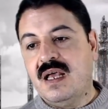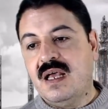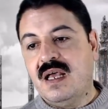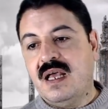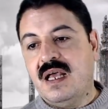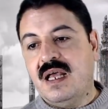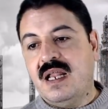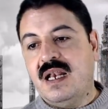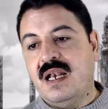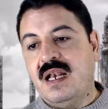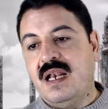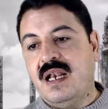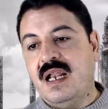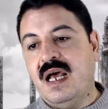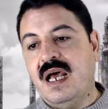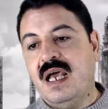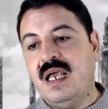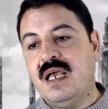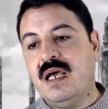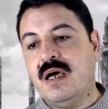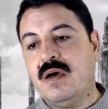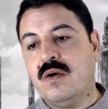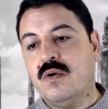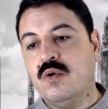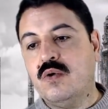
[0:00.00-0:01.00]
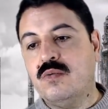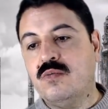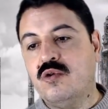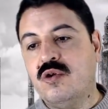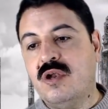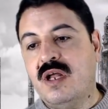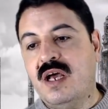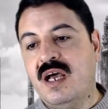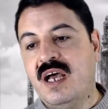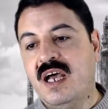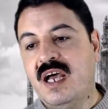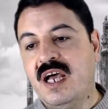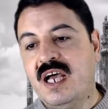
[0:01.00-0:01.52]
لا يقوم
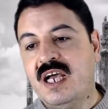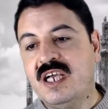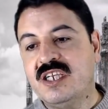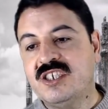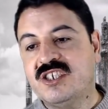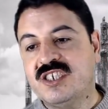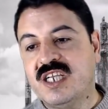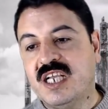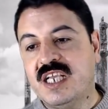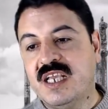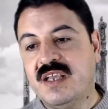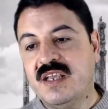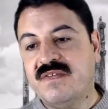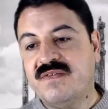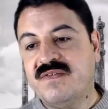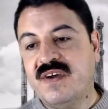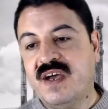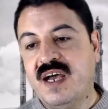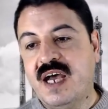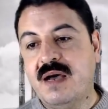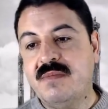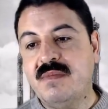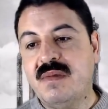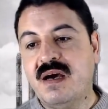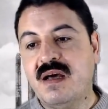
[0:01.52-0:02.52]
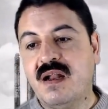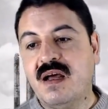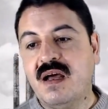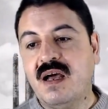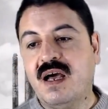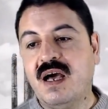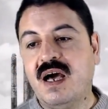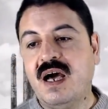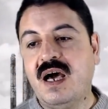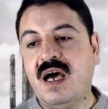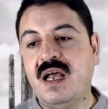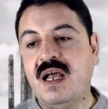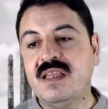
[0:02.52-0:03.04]
لها شيء فأمر
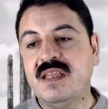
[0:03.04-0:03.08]
خالدا